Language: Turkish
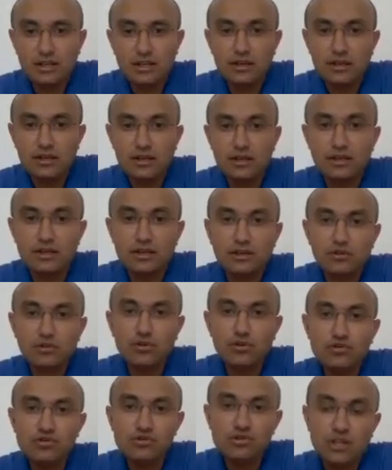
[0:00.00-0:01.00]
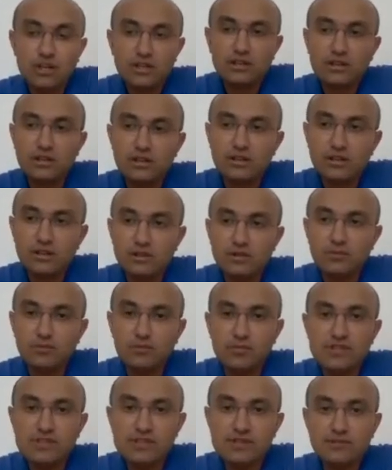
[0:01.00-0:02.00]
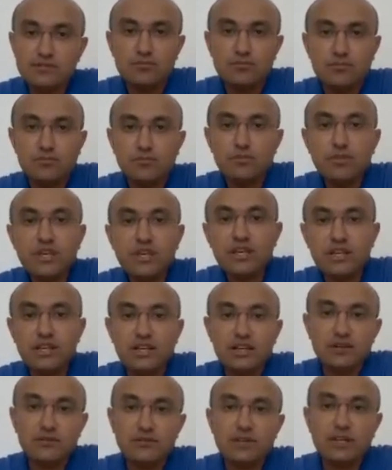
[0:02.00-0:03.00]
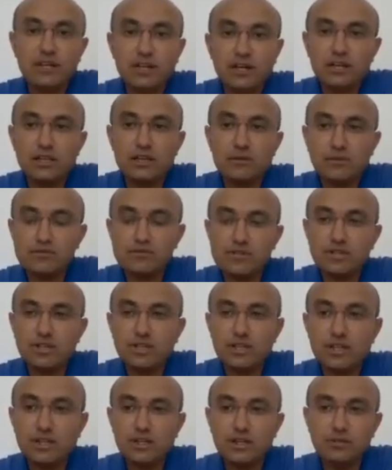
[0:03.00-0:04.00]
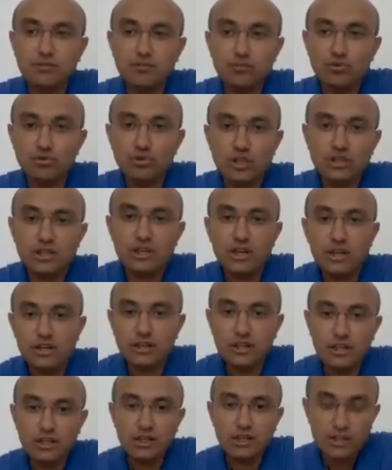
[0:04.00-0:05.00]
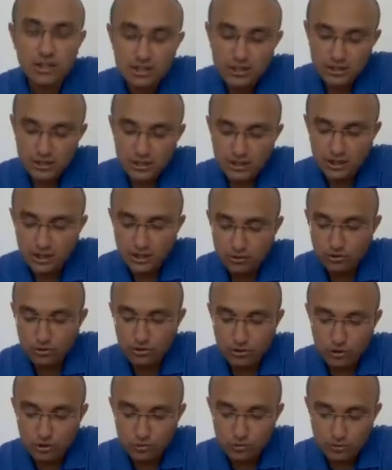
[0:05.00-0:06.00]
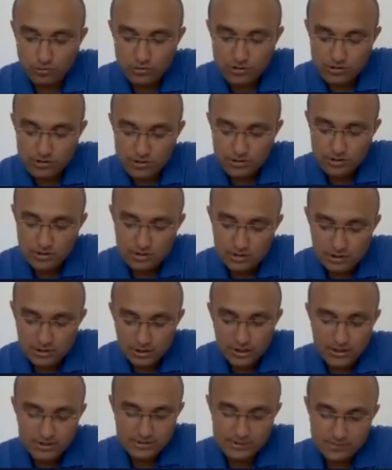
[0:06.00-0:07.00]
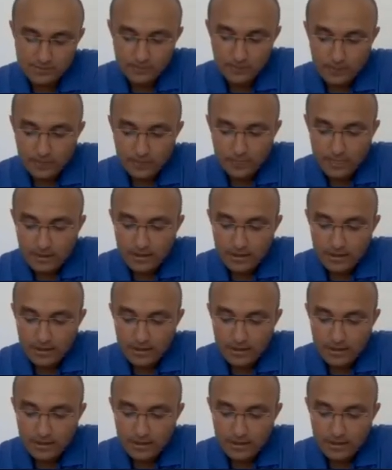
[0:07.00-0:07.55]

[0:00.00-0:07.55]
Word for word: E, o yüzden e, bizim bi ile fi ile ayırmamızın nedenini burada daha iyi anlıyor olmamız lazım.